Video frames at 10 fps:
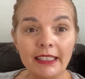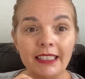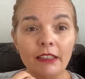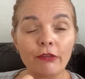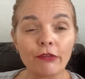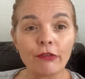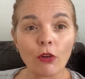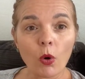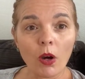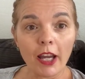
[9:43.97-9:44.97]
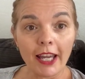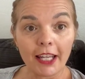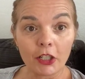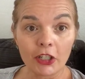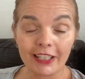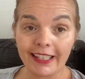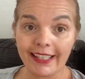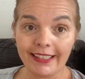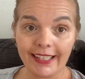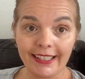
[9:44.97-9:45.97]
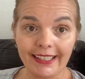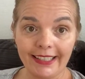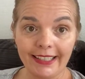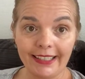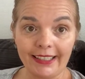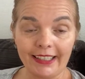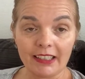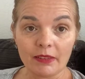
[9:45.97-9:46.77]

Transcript: die vorherrschende Energie